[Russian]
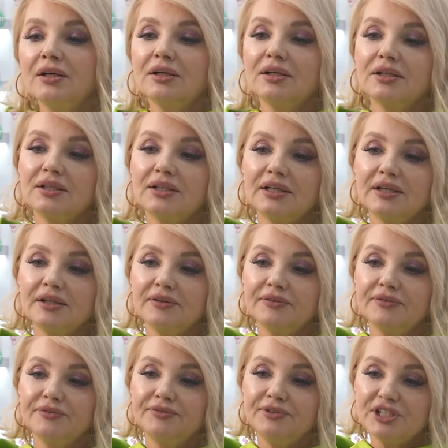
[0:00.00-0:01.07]
а,
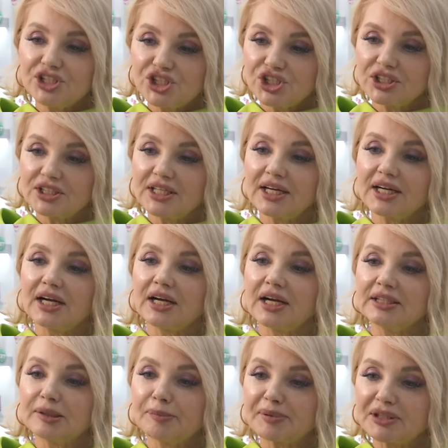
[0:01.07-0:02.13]
вещи, да,
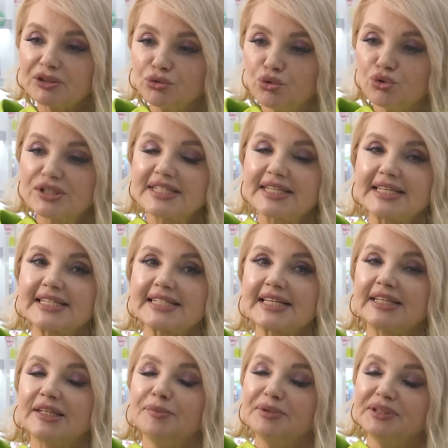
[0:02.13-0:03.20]
какая-то продукция с
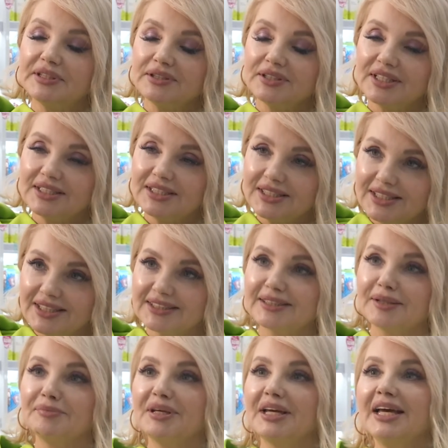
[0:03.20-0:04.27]
какими-то
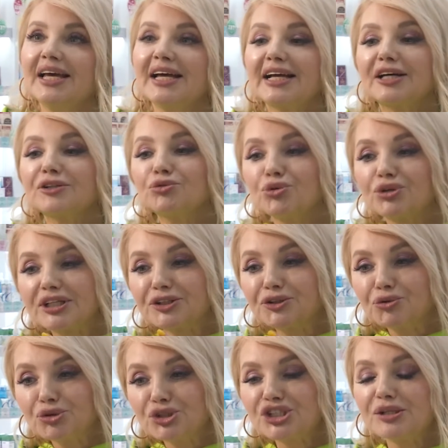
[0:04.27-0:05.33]
ингредиентами, которая
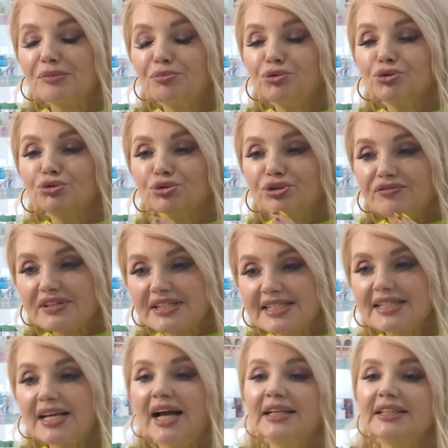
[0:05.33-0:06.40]
точно будет
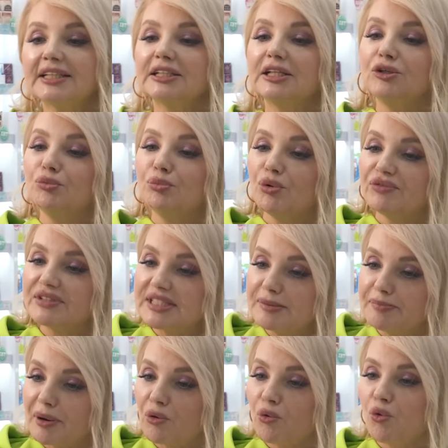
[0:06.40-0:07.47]
универсальна для любого типа